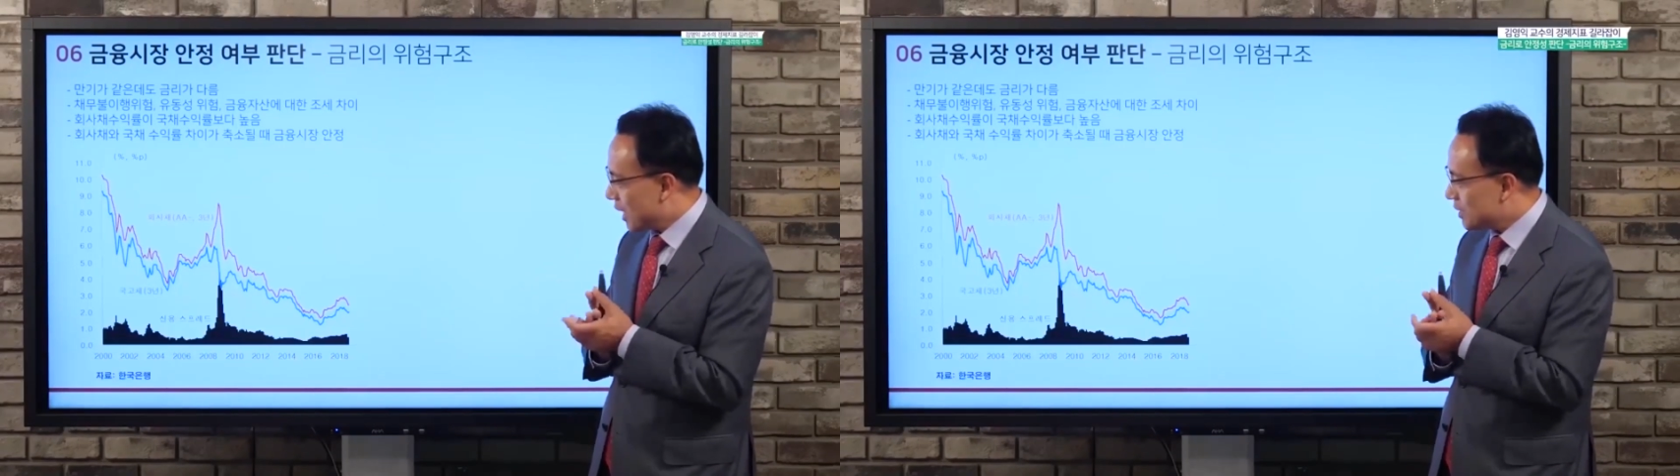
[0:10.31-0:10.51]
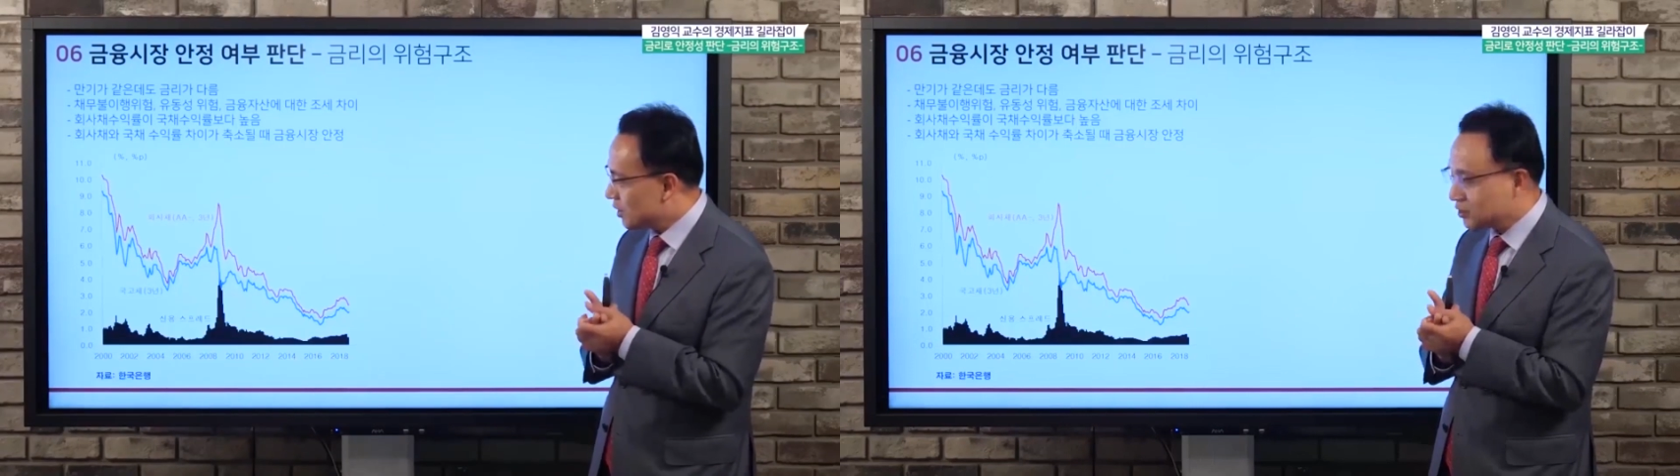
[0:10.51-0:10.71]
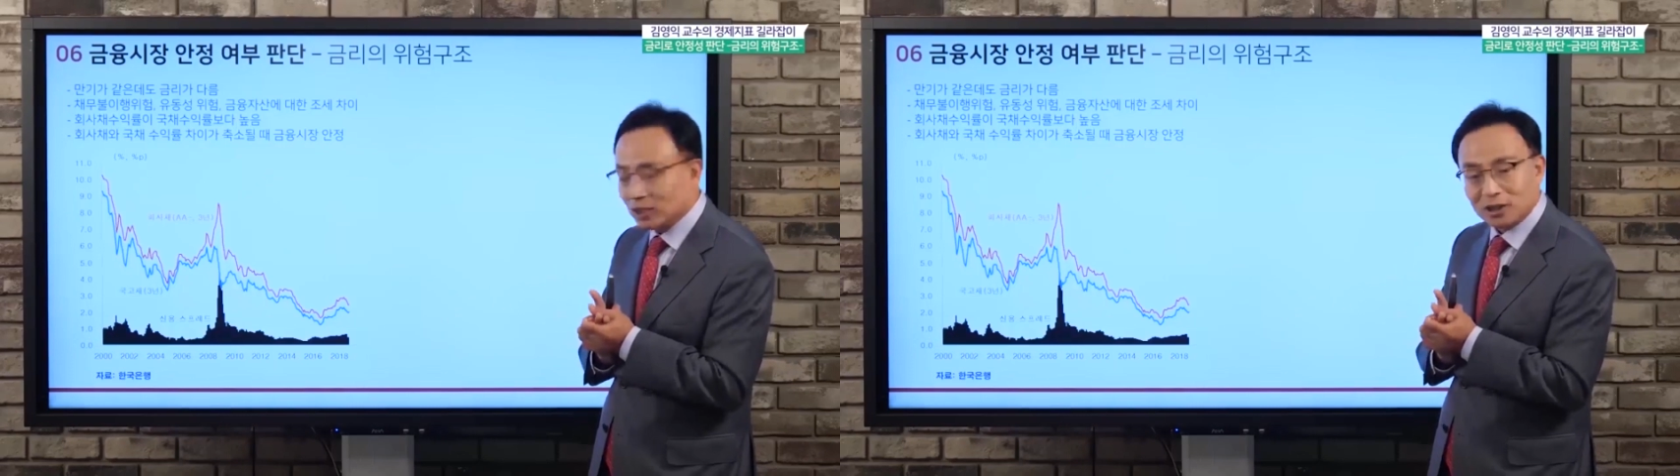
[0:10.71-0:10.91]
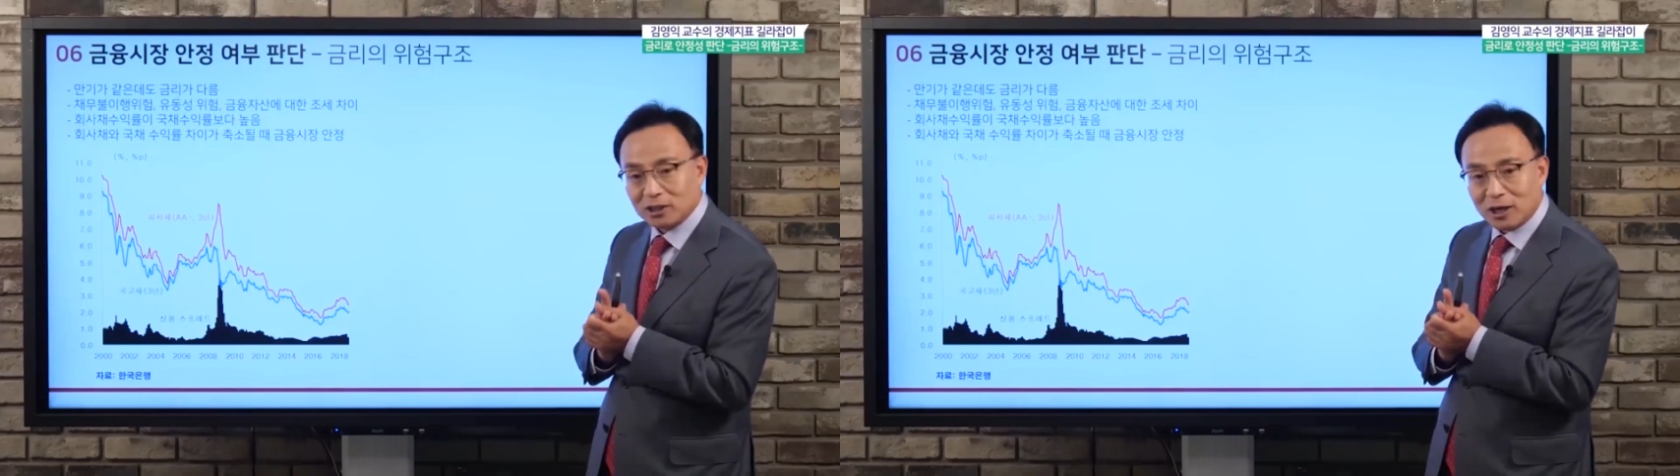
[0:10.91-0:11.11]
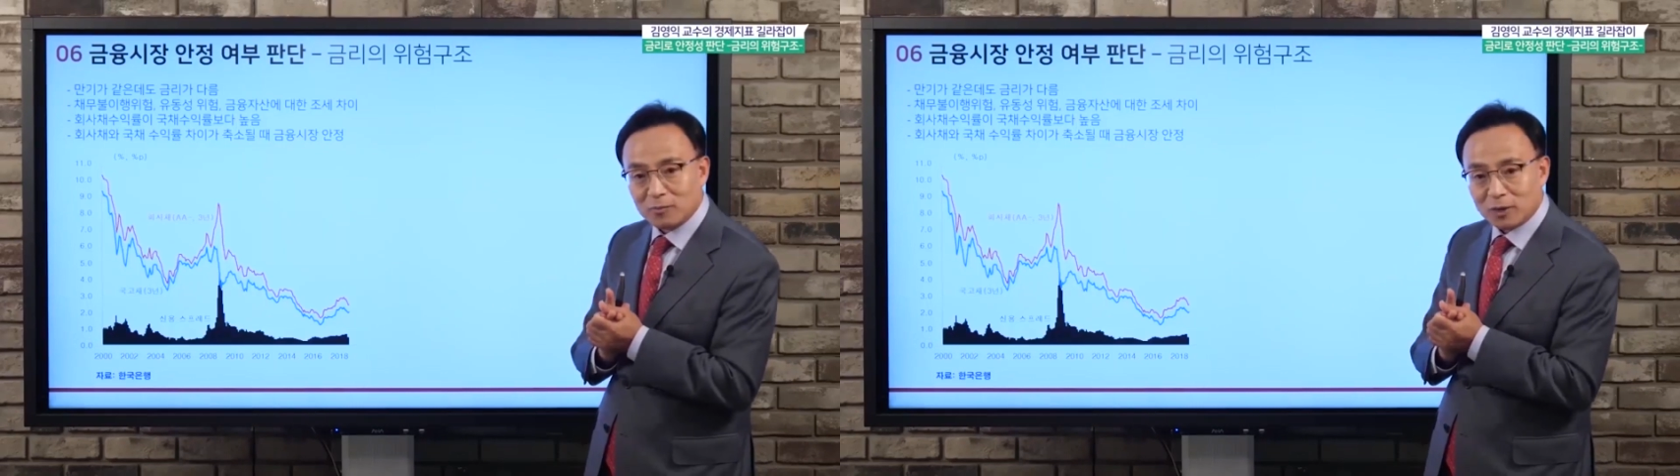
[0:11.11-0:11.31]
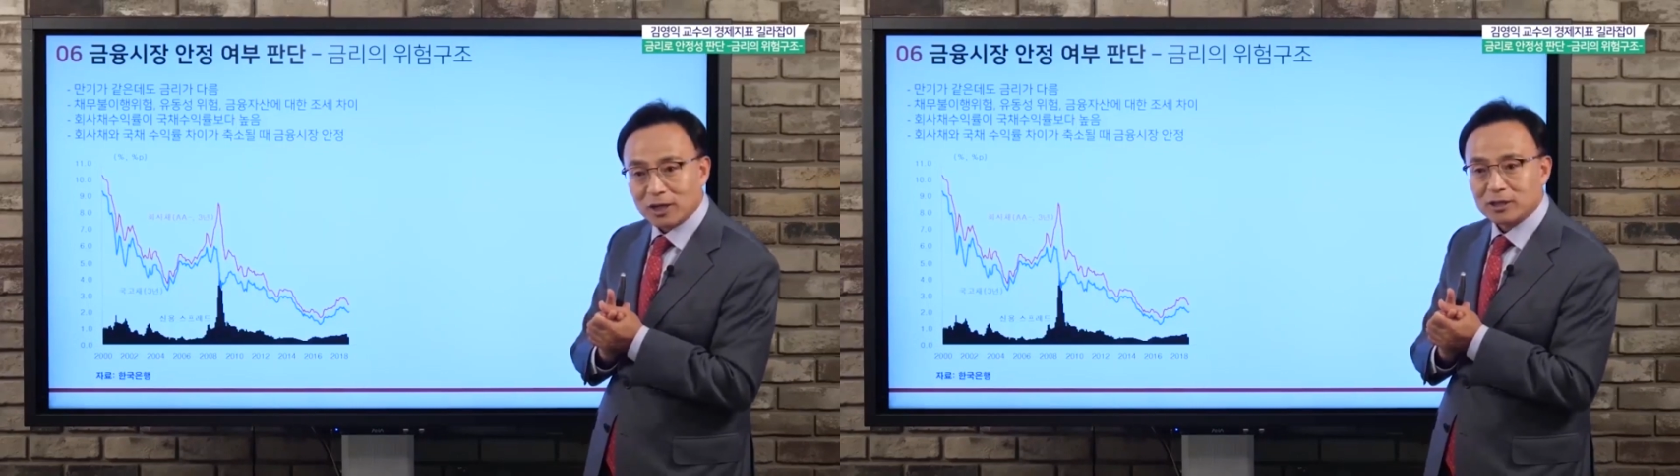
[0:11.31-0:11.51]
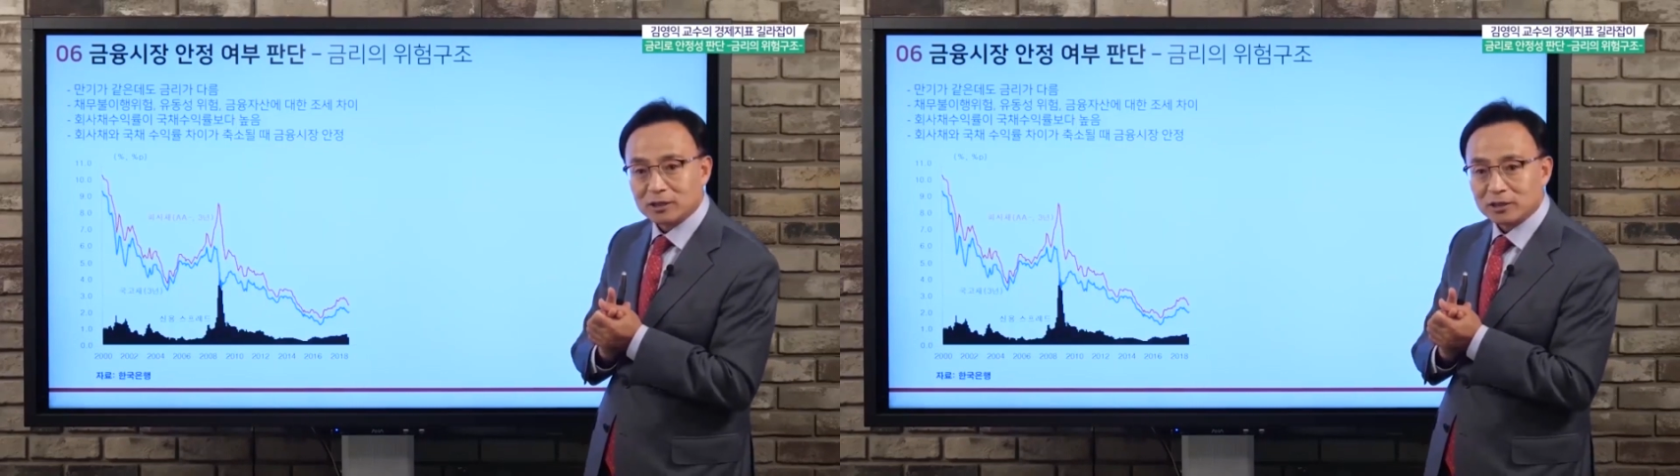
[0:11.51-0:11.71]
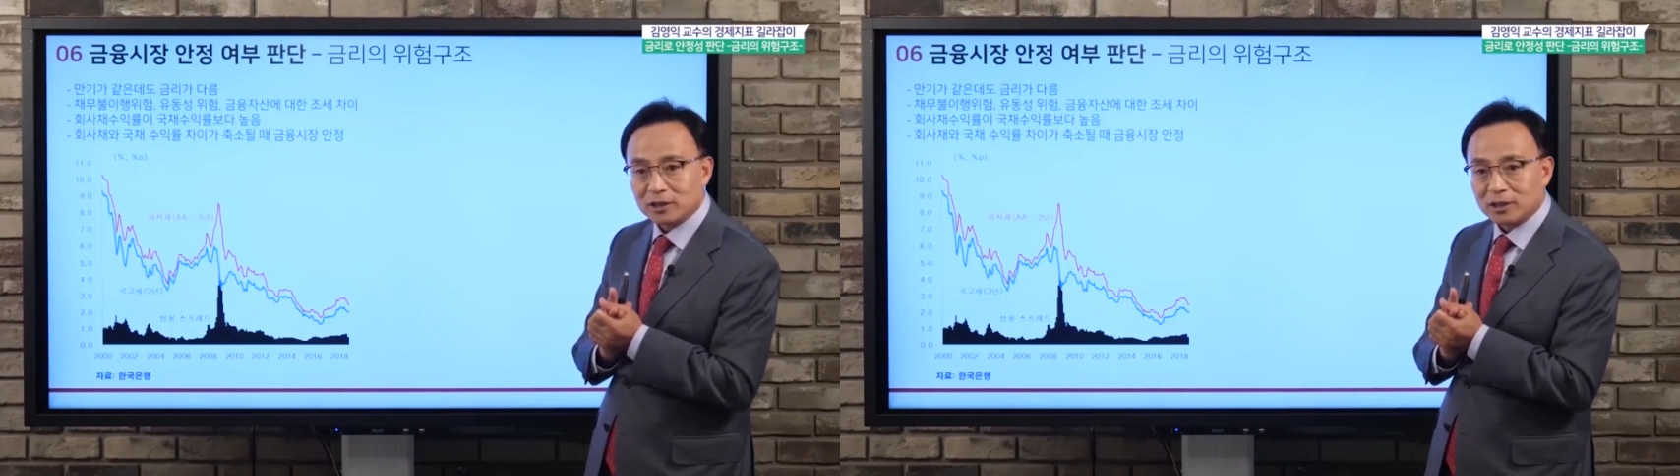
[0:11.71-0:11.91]
안정적인가
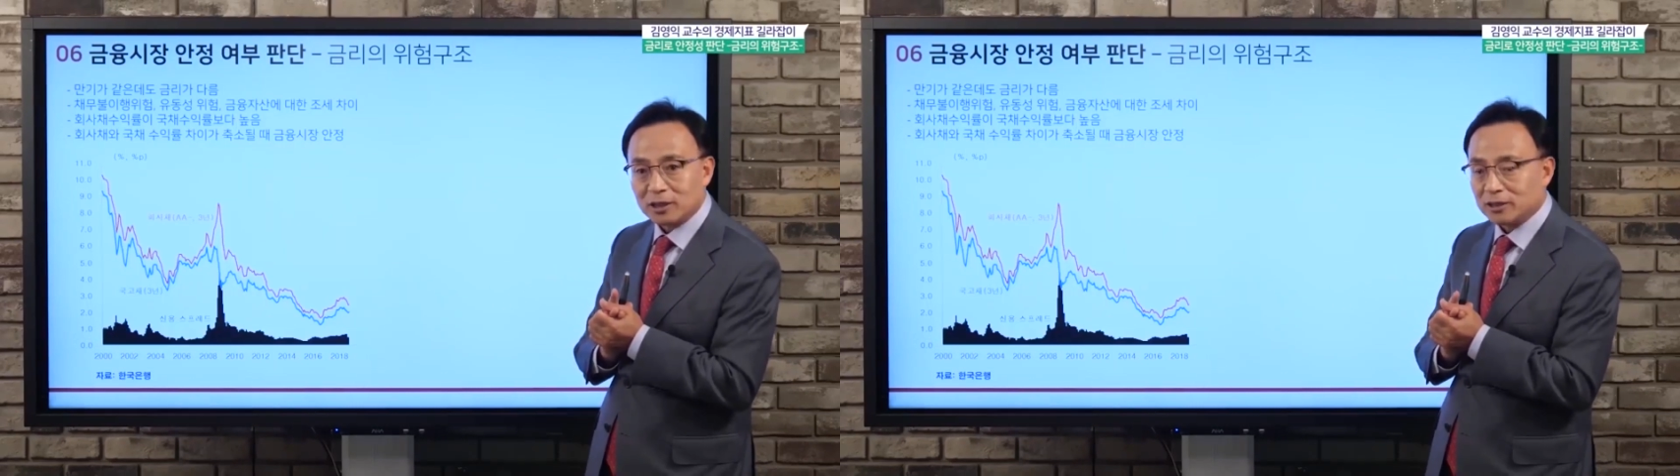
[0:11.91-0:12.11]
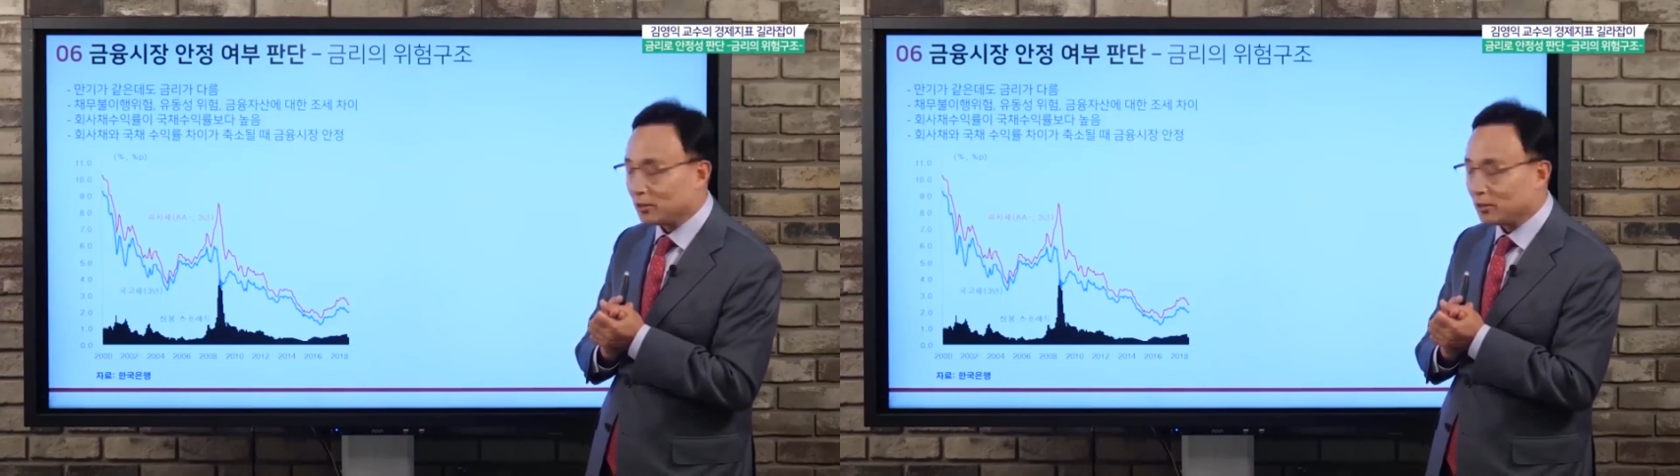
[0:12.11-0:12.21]
불안정적인가